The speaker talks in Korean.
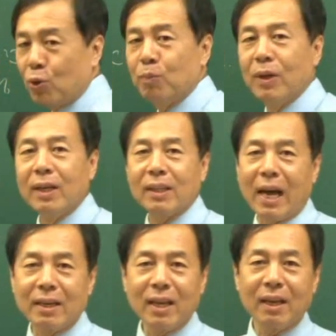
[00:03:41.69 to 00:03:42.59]
조금
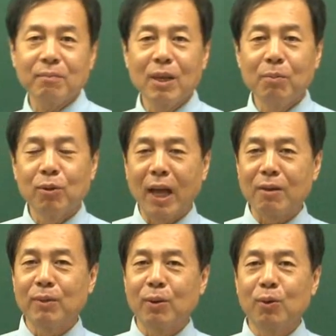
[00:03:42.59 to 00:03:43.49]
다르게 뭐
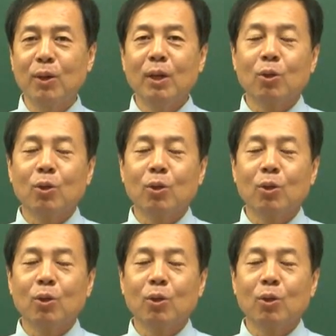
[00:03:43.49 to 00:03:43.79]
나름대로